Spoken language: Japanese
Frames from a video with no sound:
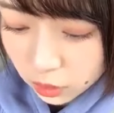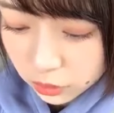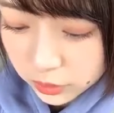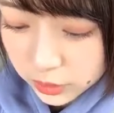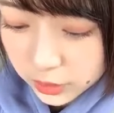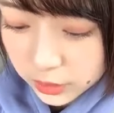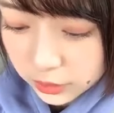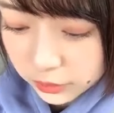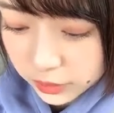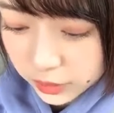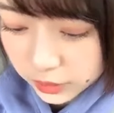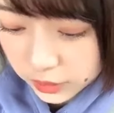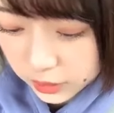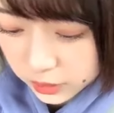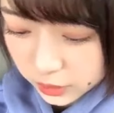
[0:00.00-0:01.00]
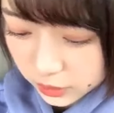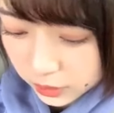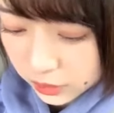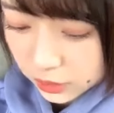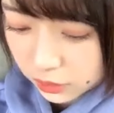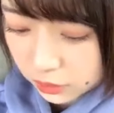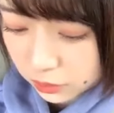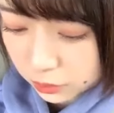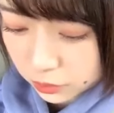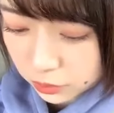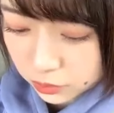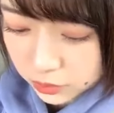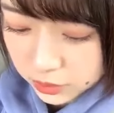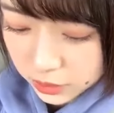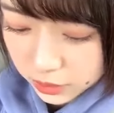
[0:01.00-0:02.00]
本人が分かってないっていう
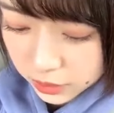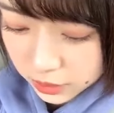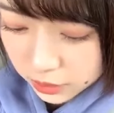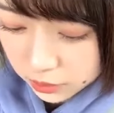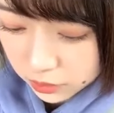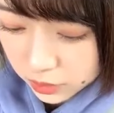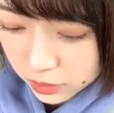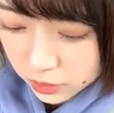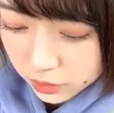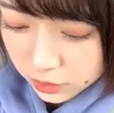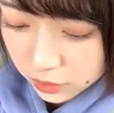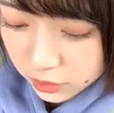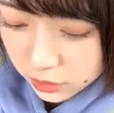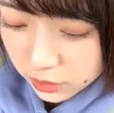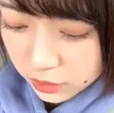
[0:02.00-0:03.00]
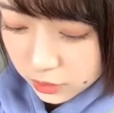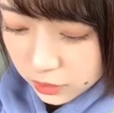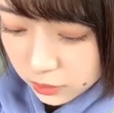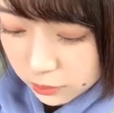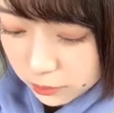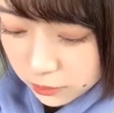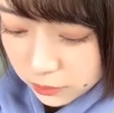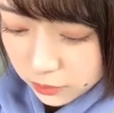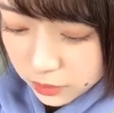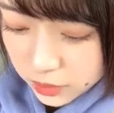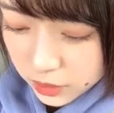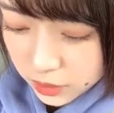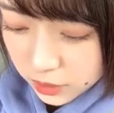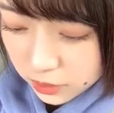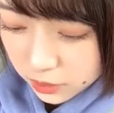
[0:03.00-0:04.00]
もう最悪な
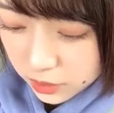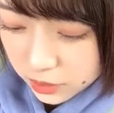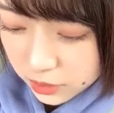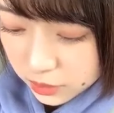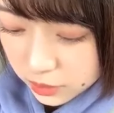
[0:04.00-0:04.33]
最悪で